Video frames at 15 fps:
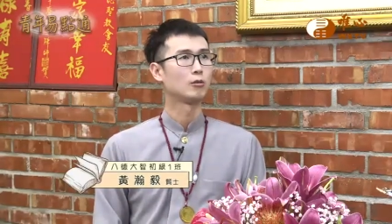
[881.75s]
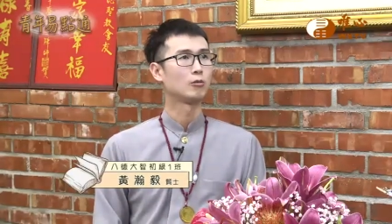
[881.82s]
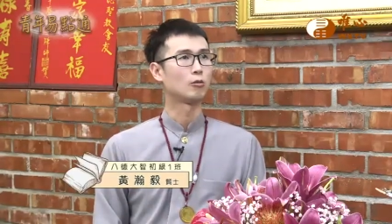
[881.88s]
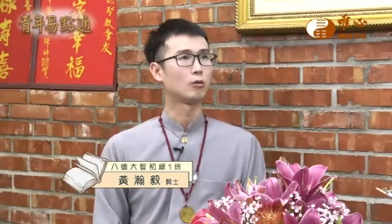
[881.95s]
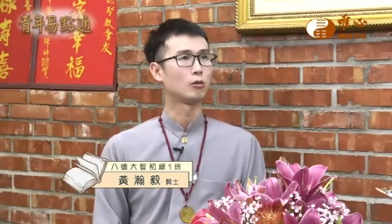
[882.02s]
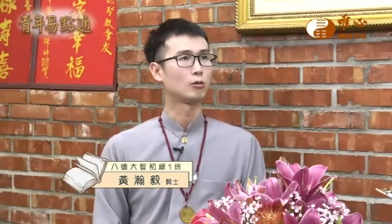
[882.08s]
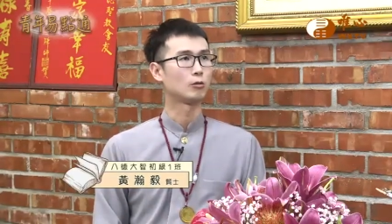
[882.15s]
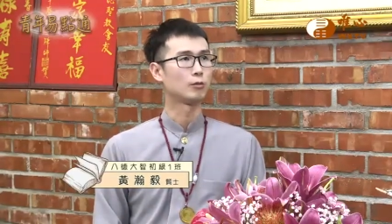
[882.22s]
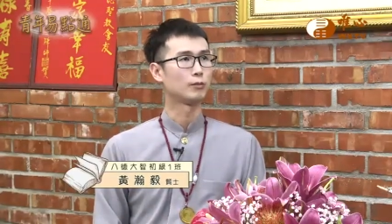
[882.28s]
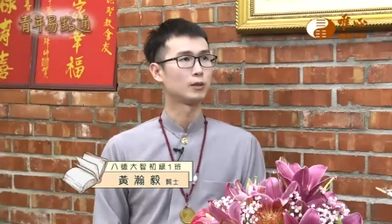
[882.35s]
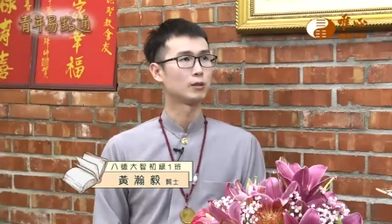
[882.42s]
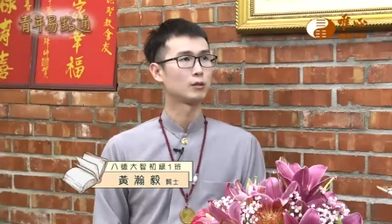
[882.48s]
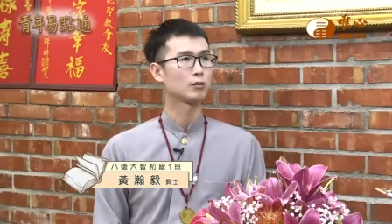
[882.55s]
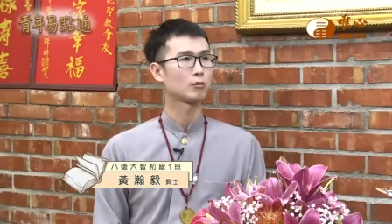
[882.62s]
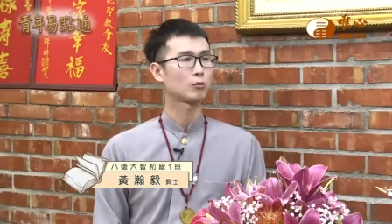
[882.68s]
我我
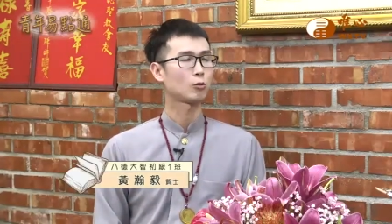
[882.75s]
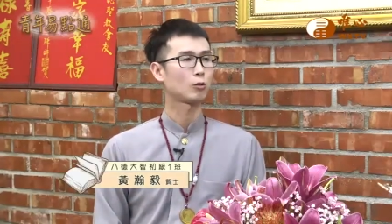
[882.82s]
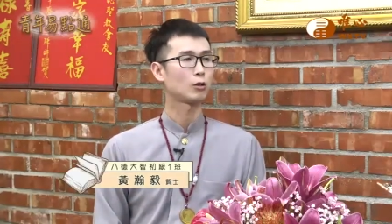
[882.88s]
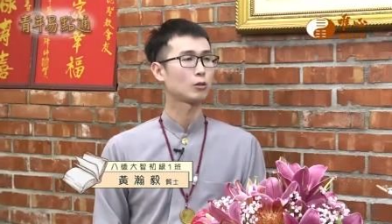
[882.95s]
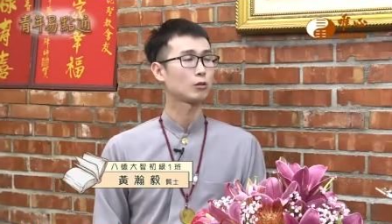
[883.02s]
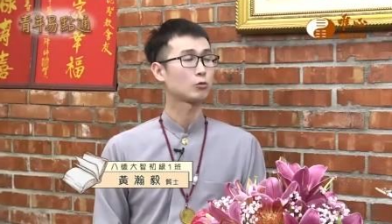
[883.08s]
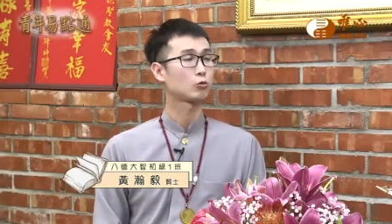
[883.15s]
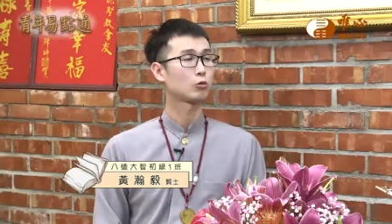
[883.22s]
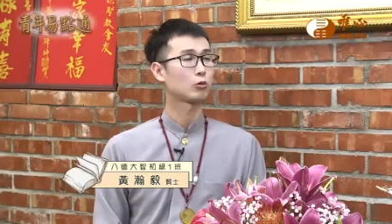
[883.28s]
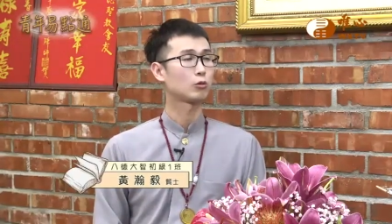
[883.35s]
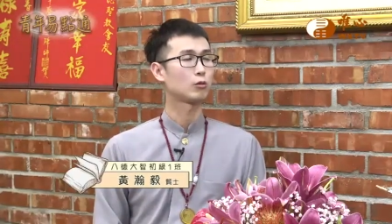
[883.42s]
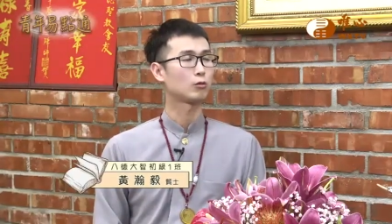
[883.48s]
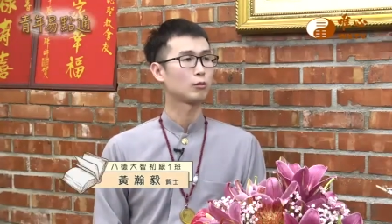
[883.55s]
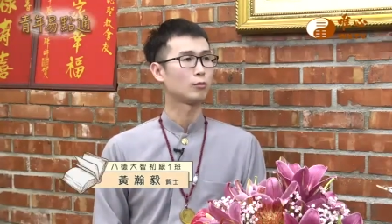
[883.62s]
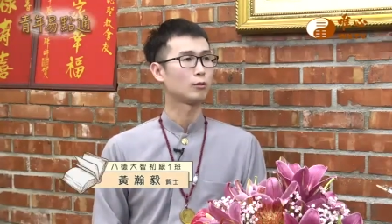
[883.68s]
们会做，
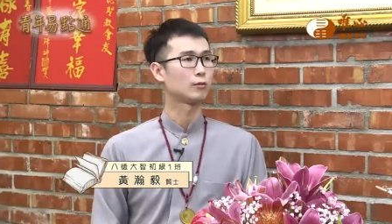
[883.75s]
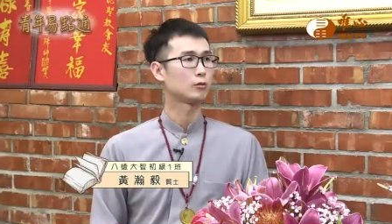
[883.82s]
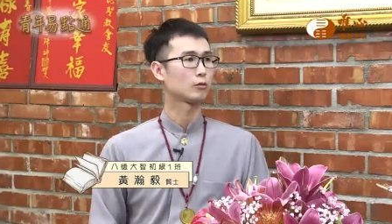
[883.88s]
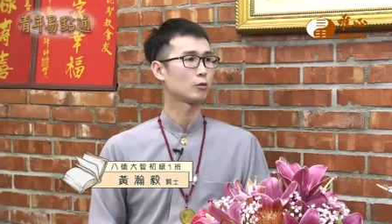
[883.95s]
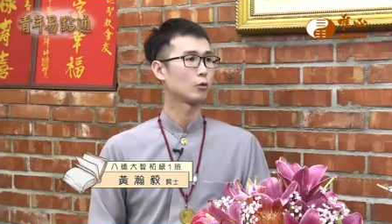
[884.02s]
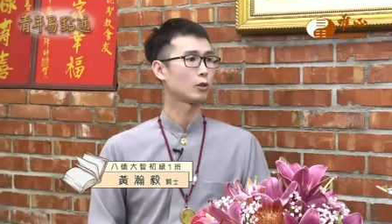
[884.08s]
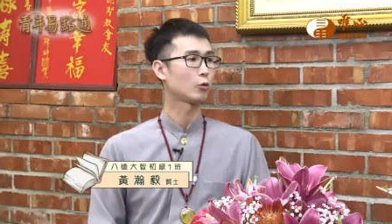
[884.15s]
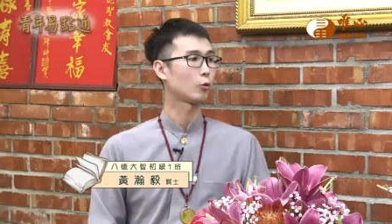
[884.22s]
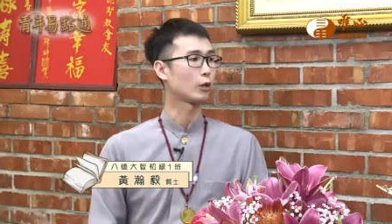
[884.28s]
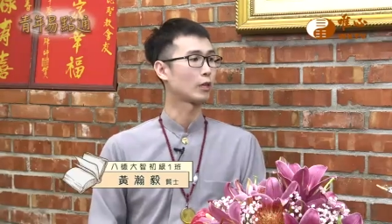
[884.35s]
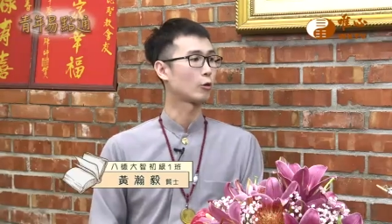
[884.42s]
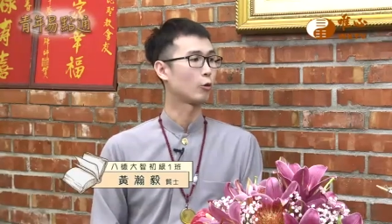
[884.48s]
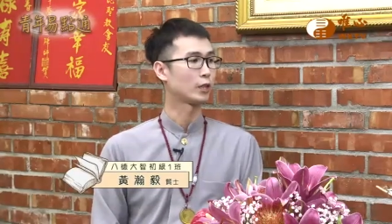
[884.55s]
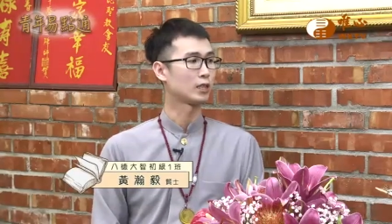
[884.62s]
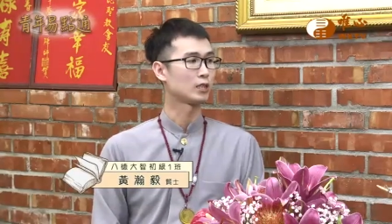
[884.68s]
我们会
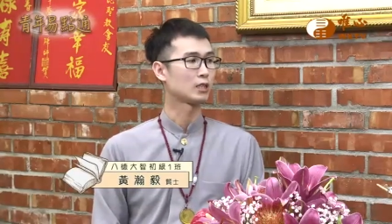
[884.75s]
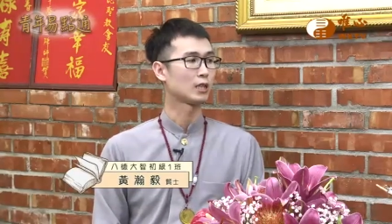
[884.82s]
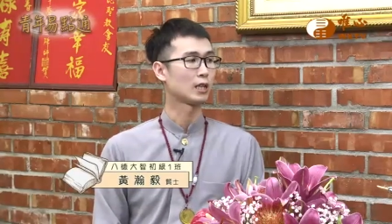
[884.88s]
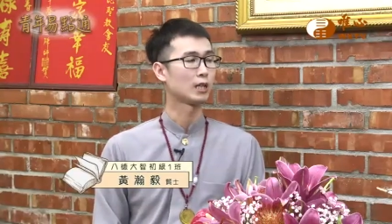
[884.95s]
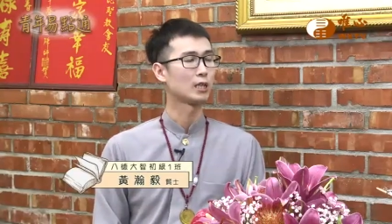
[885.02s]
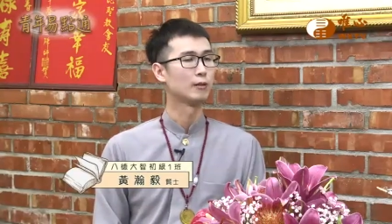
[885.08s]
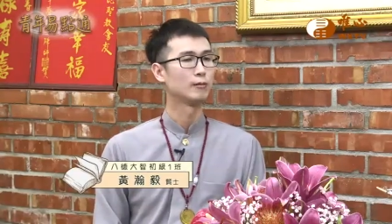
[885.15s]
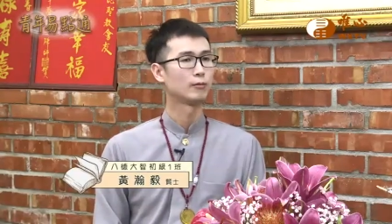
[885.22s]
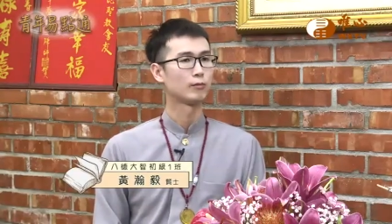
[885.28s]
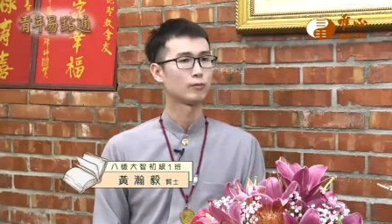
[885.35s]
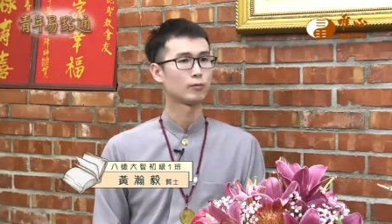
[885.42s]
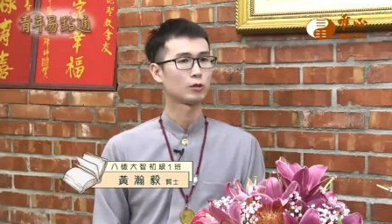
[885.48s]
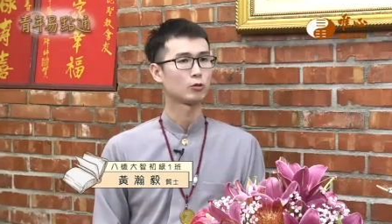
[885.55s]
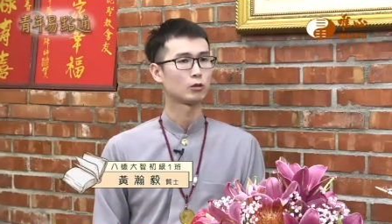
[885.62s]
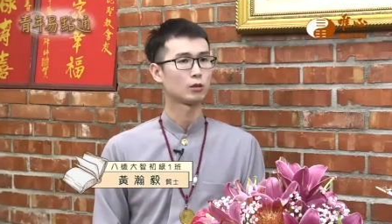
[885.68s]
回馈一些。
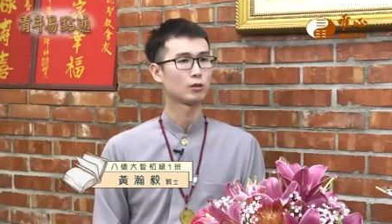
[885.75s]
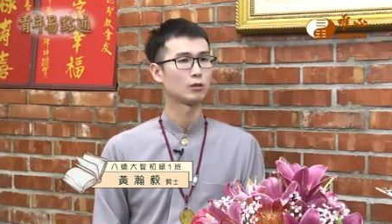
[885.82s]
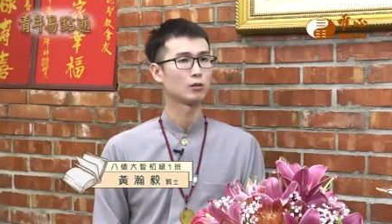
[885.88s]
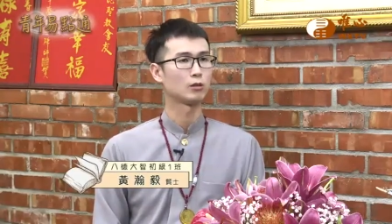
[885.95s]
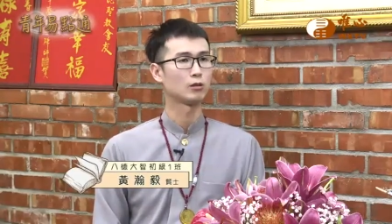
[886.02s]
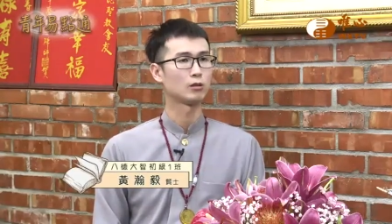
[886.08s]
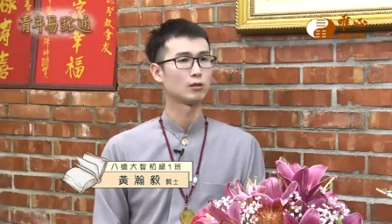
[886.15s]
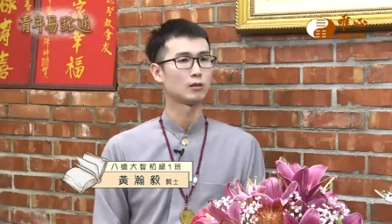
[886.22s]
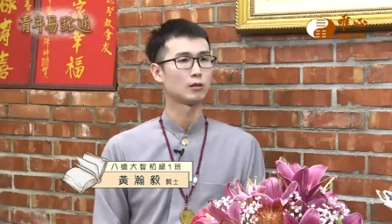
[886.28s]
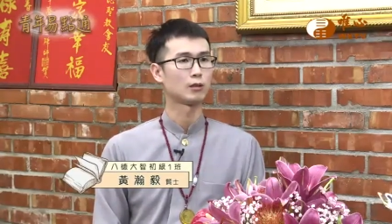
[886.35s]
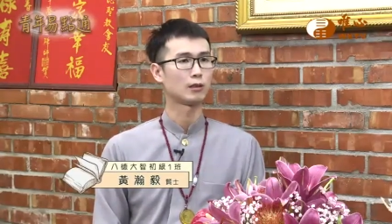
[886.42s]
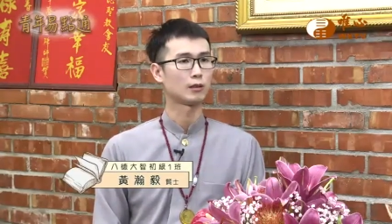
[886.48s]
就是来